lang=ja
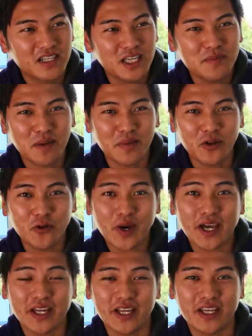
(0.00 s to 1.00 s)
今目の
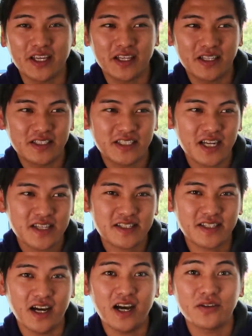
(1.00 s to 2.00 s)
前に
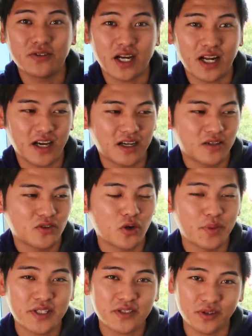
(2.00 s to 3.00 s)
チャンスがあるから
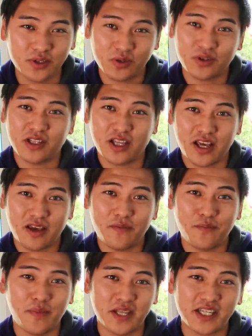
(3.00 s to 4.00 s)
飛びつく人って
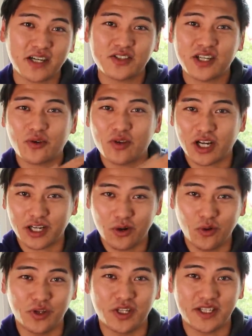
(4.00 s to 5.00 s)
めちゃくちゃ世の中に
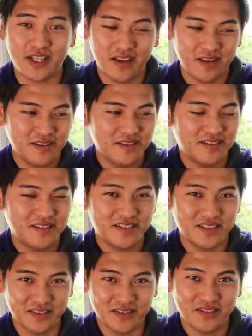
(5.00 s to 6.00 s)
は多いんですね。
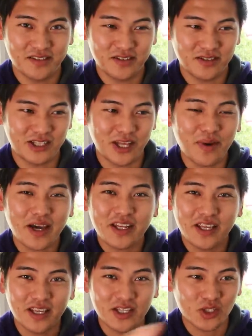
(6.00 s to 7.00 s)
うん。手前
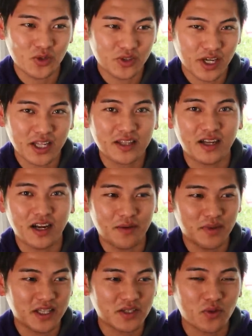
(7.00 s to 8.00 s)
に1億円あった
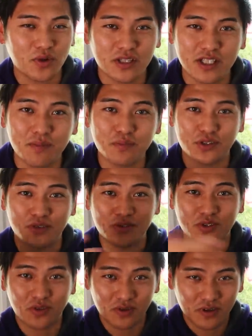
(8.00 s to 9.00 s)
らみんなそこにジャンプするん
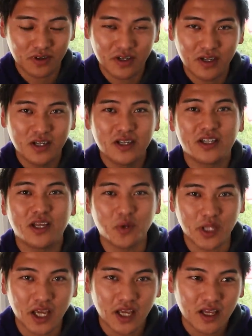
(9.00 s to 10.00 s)
ですよ。で
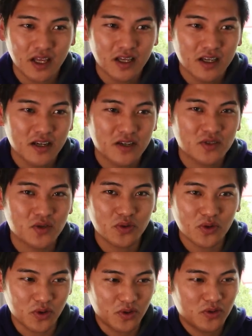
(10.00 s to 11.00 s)
もね、そ
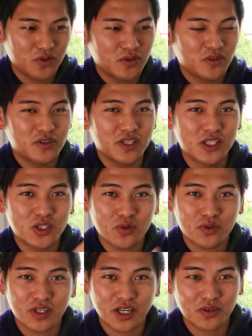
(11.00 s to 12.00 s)
の
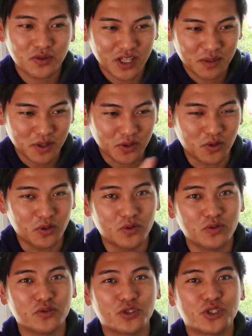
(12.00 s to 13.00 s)
1億円の束の
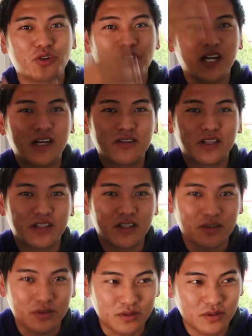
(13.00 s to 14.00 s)
後ろに隠れて
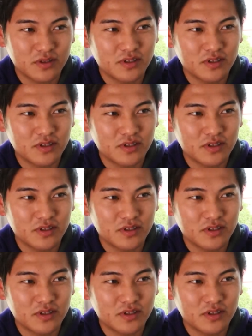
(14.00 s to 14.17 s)
いる